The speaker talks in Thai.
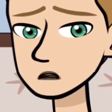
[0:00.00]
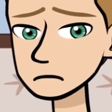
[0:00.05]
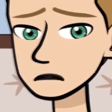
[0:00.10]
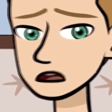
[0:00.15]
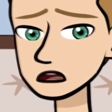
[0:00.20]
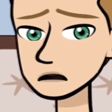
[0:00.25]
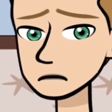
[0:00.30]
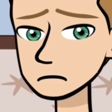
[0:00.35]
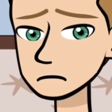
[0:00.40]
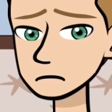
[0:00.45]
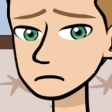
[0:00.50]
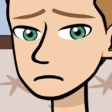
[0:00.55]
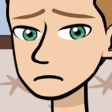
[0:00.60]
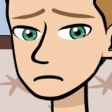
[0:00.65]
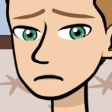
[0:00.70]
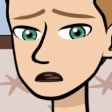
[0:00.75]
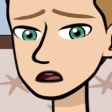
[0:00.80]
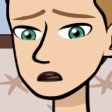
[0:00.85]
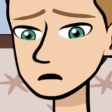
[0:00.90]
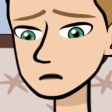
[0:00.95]
แบบนั้น
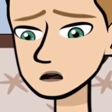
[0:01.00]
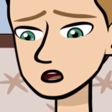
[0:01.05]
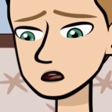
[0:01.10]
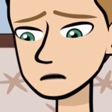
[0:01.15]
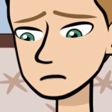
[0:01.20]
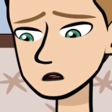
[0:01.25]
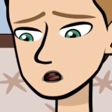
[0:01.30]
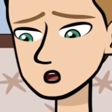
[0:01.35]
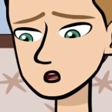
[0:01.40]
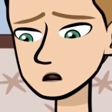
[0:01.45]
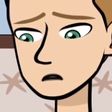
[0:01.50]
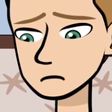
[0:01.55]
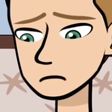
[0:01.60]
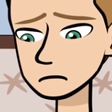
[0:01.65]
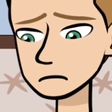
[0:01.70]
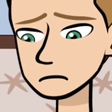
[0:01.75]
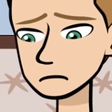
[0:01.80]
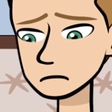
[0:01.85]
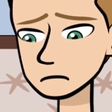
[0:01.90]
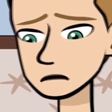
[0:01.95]
เธอมีอายุจริง
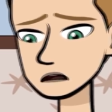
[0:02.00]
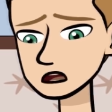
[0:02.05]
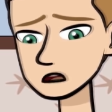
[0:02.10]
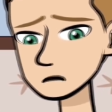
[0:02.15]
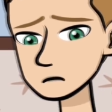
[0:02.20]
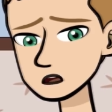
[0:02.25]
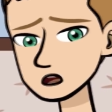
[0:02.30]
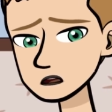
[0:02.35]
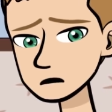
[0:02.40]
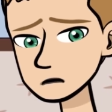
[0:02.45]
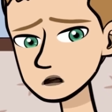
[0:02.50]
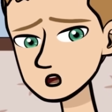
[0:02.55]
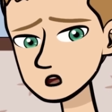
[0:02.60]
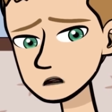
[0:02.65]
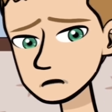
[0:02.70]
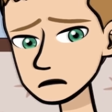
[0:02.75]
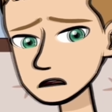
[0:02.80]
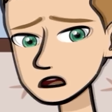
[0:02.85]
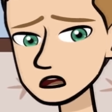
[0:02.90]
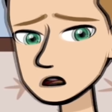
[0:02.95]
แต่ก็มีหัว
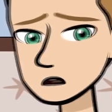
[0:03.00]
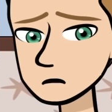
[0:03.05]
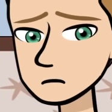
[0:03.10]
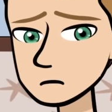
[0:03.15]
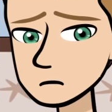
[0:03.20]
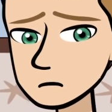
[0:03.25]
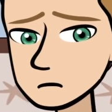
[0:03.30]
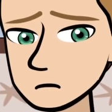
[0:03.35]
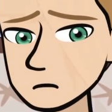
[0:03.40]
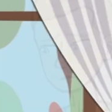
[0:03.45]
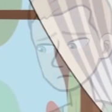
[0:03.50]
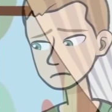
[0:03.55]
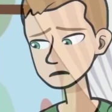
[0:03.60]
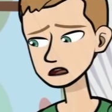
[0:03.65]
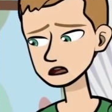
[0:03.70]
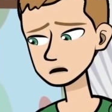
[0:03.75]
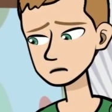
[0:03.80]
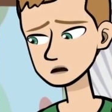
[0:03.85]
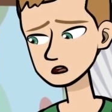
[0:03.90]
ใจด้วย และ